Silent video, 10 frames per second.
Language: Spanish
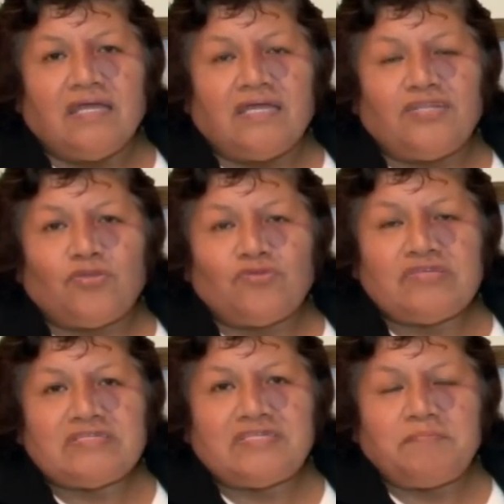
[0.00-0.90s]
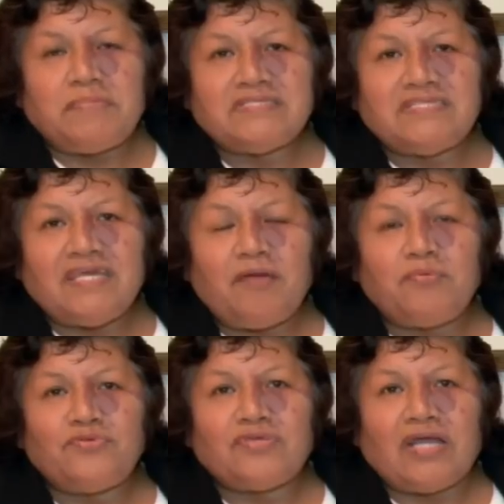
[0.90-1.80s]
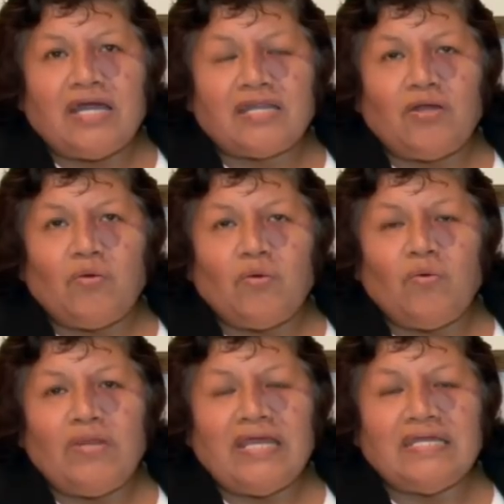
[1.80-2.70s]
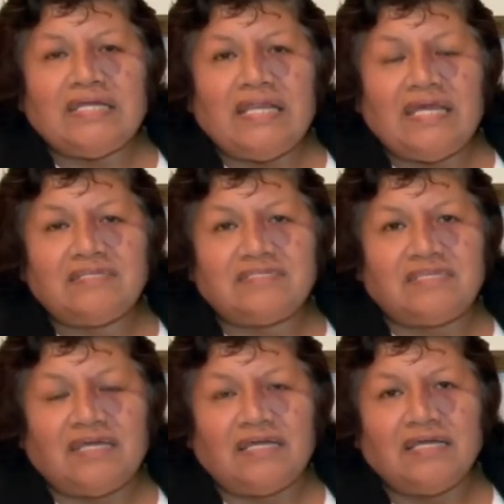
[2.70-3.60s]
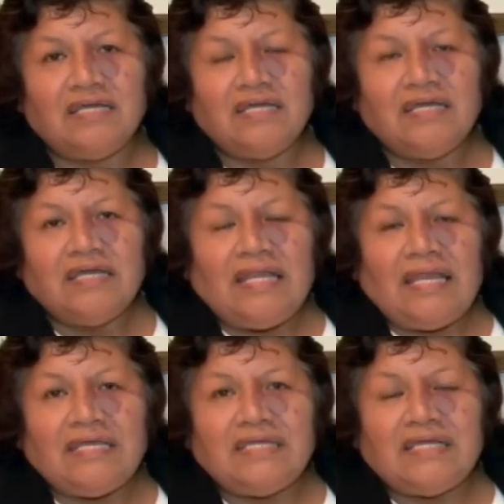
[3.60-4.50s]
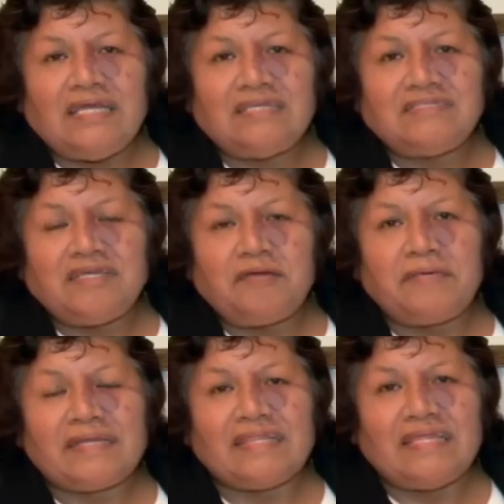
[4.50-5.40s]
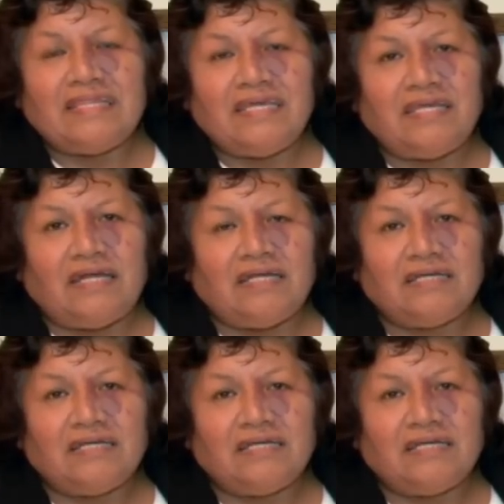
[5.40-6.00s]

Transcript: entonces empecé a buscar una iglesia, la iglesia verdadera,